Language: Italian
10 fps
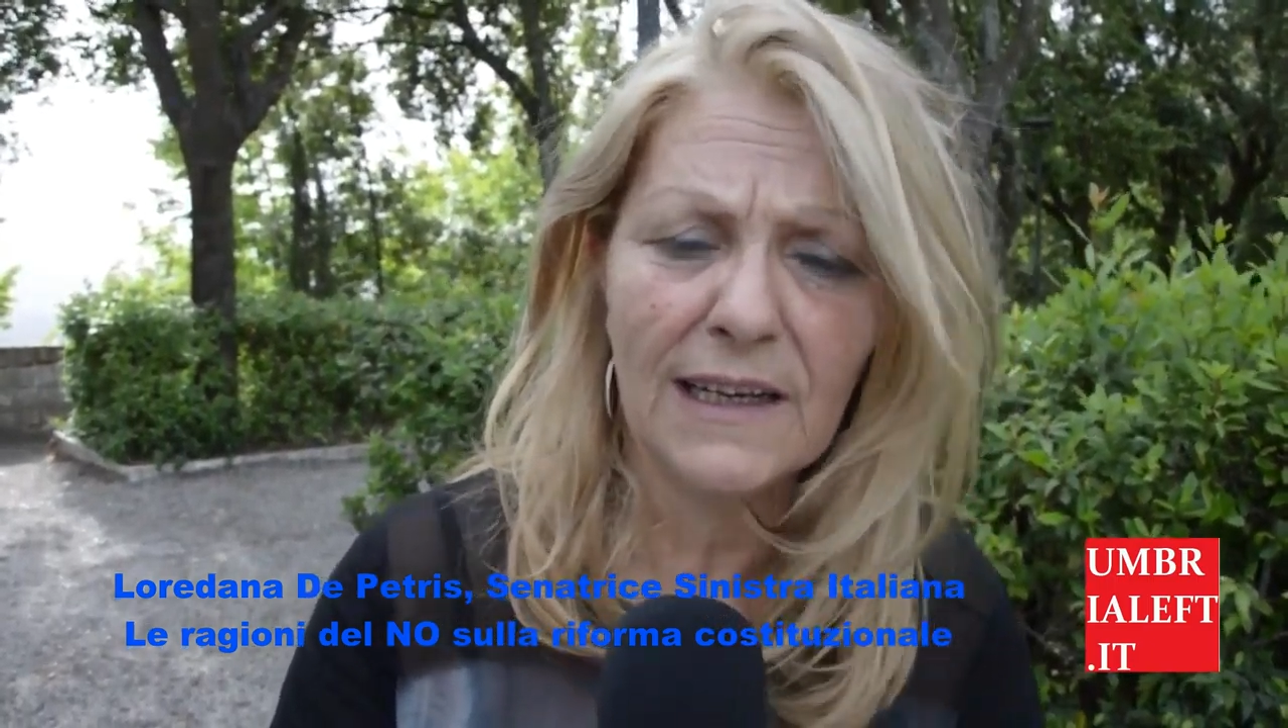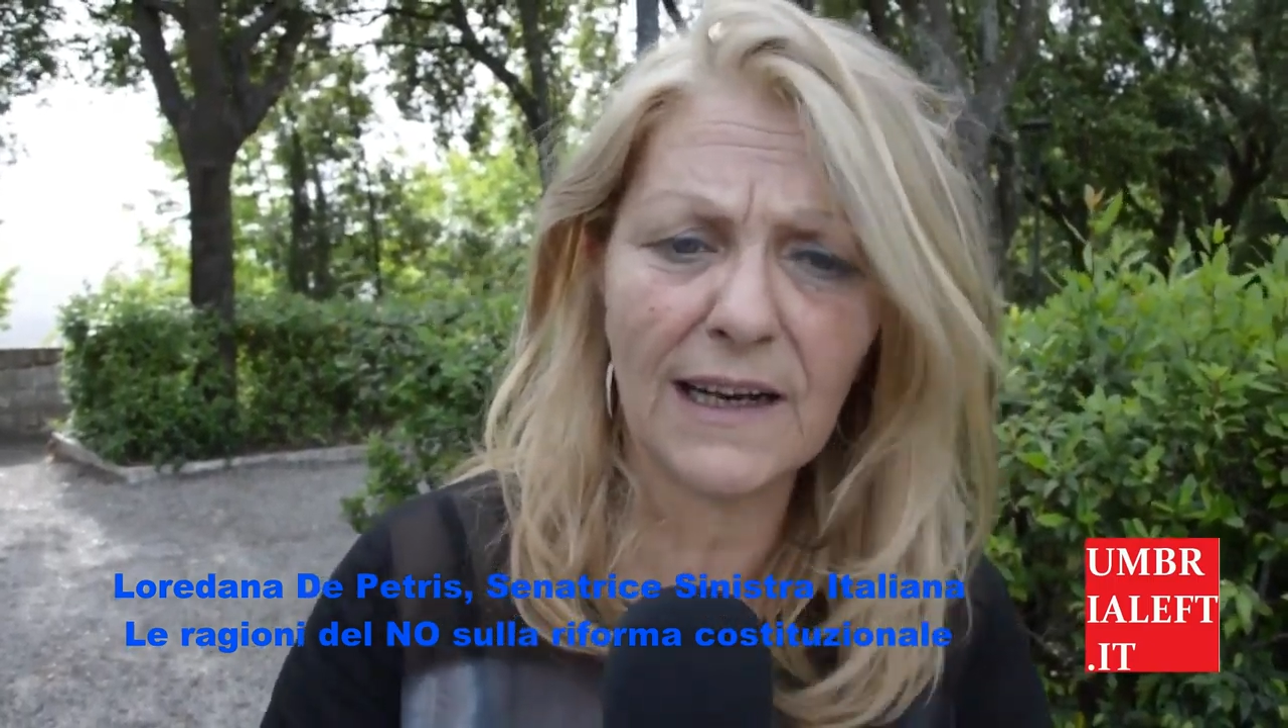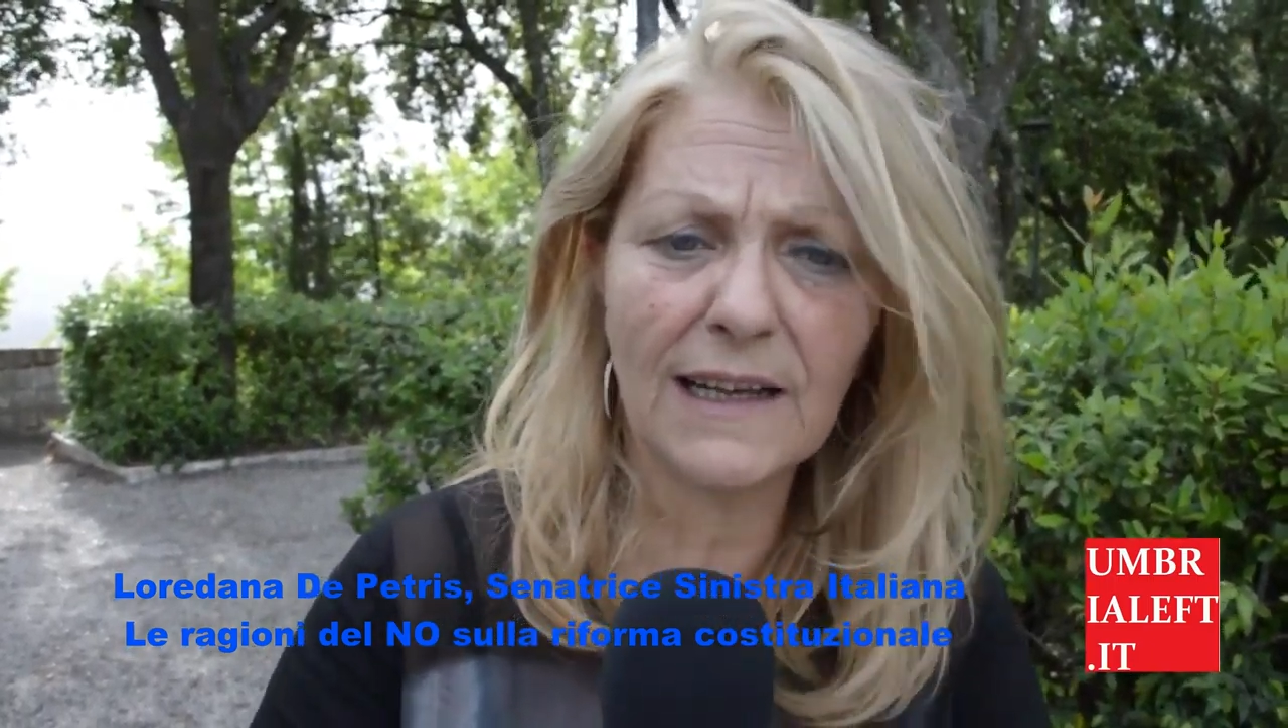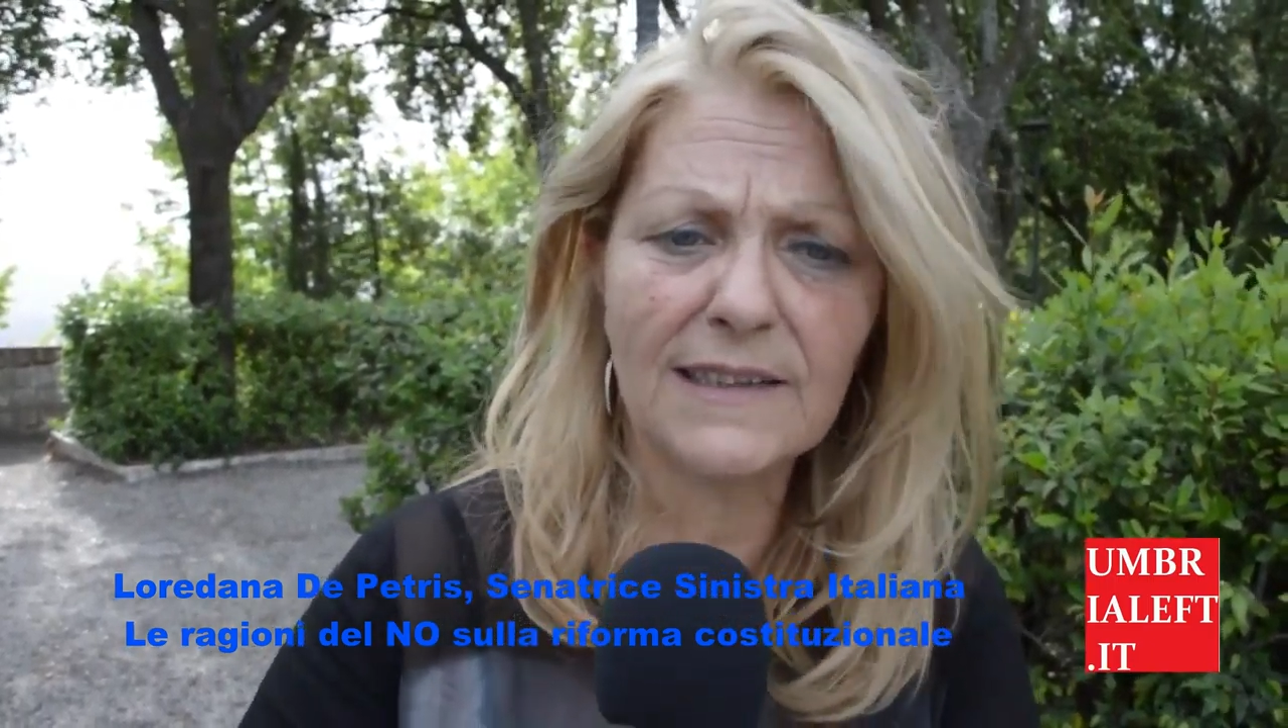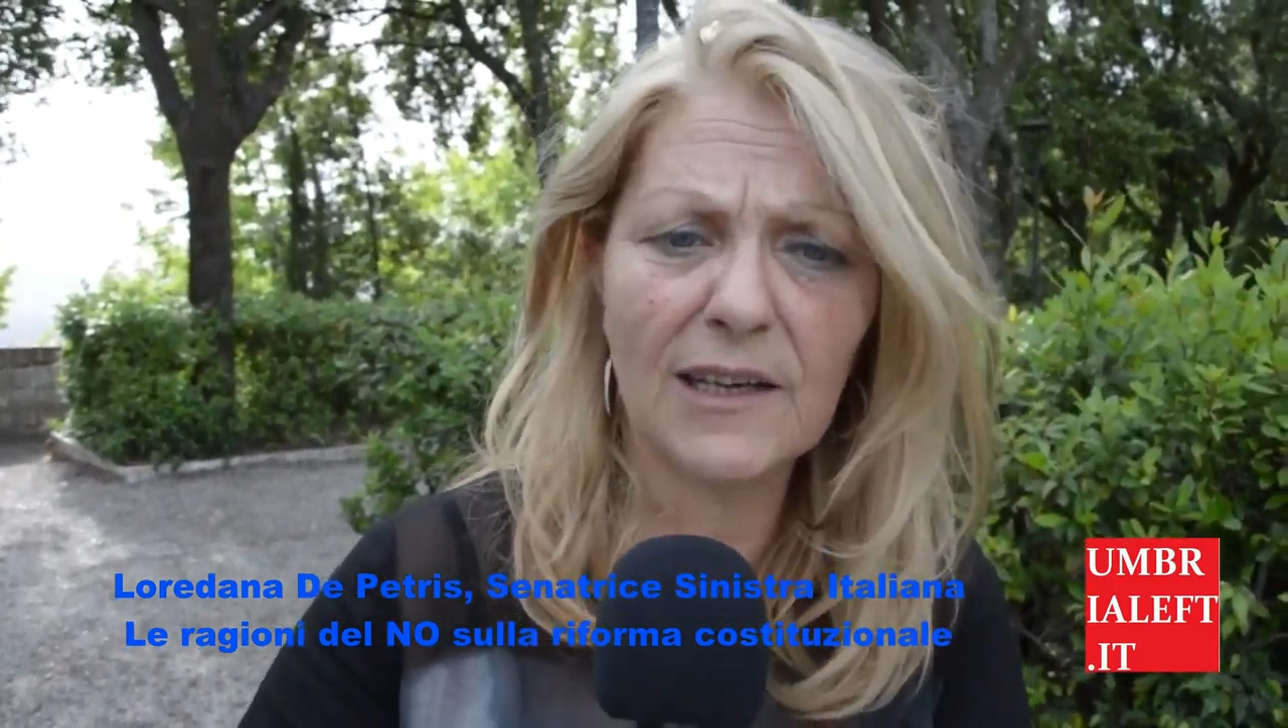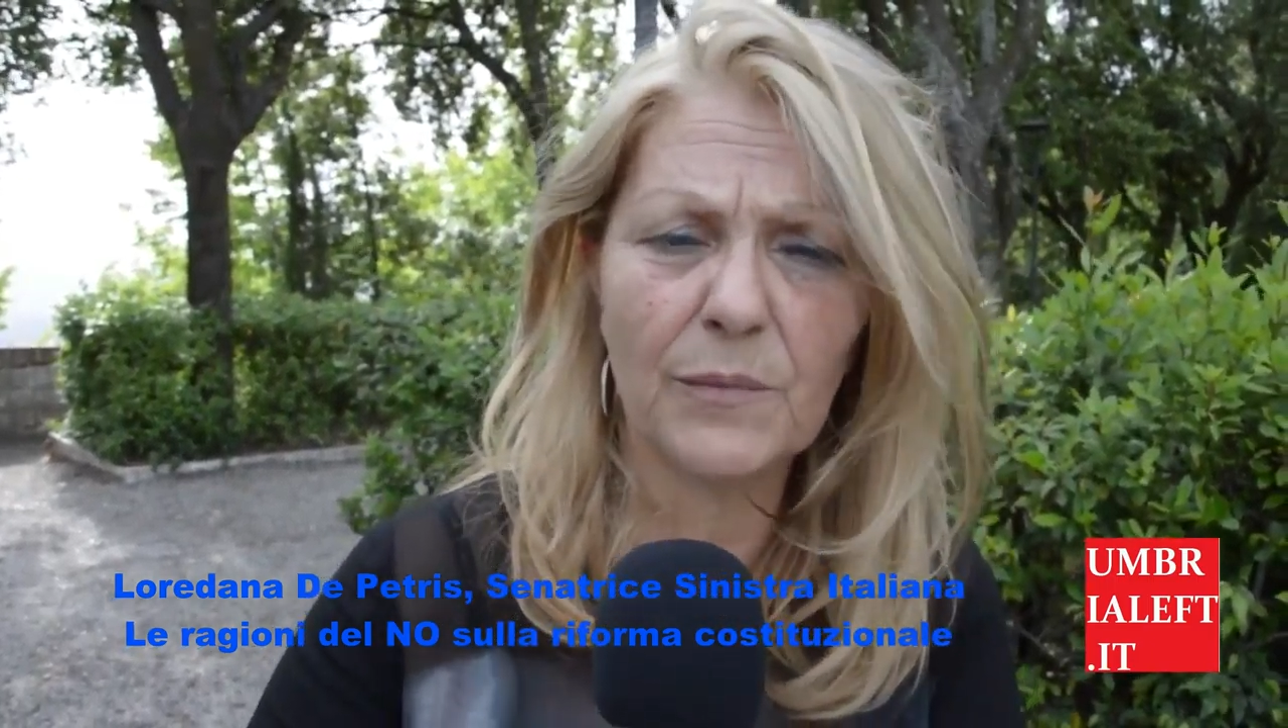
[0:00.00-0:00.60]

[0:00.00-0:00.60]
Renzi ha